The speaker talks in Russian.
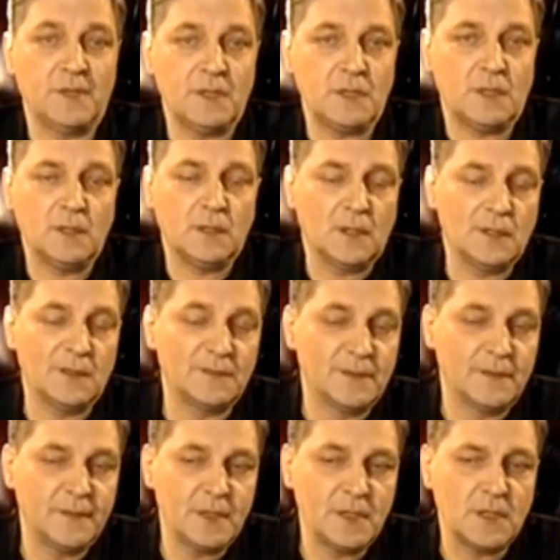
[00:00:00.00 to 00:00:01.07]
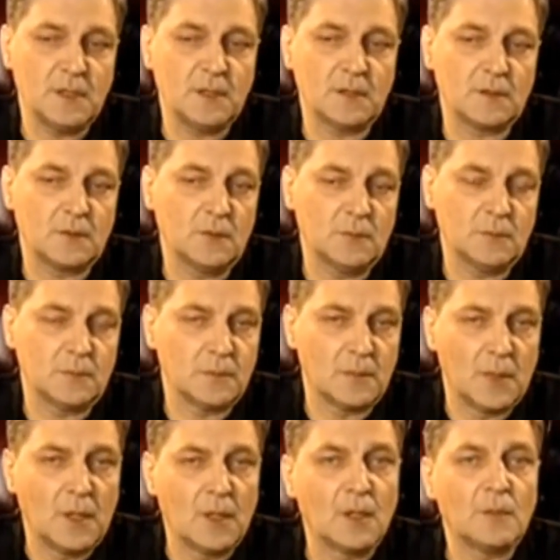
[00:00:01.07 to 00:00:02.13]
введения или выведения, ну,
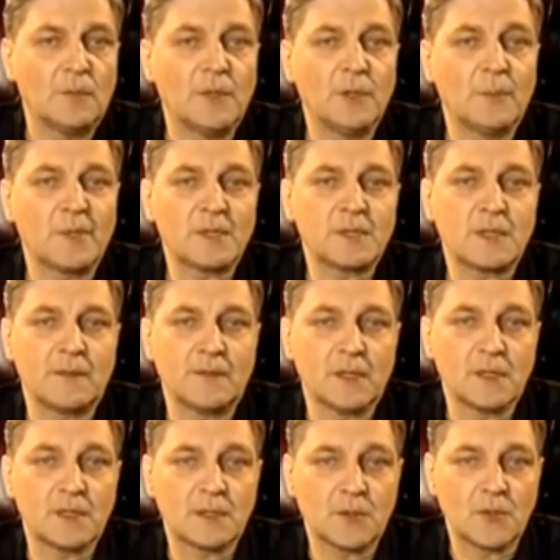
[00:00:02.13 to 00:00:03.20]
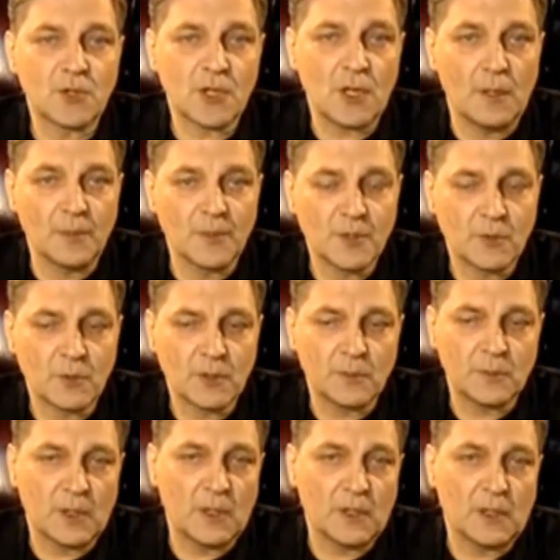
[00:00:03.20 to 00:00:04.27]
мне представляется столь же
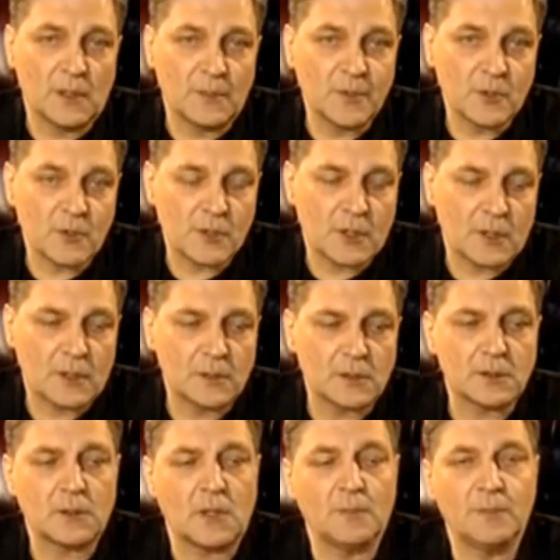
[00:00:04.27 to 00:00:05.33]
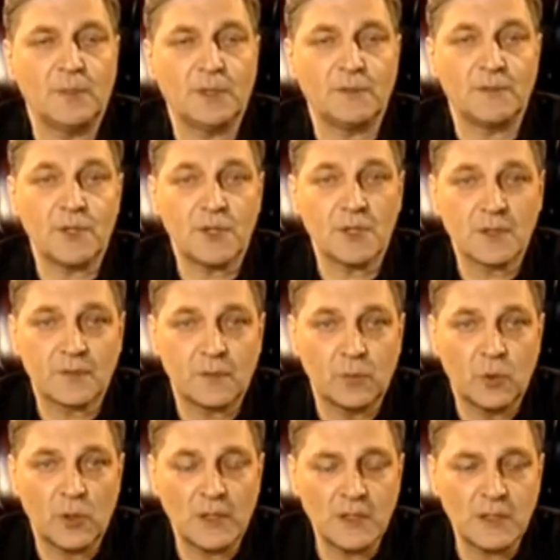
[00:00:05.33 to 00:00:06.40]
абсурдным, как и обсуждать обмен веществ
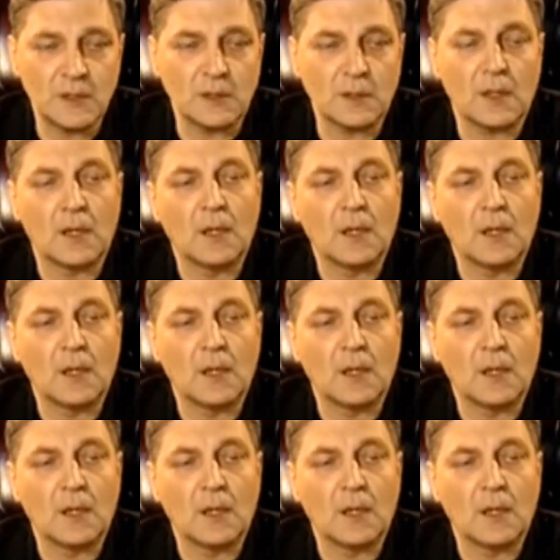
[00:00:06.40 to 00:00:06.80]
у Буратино.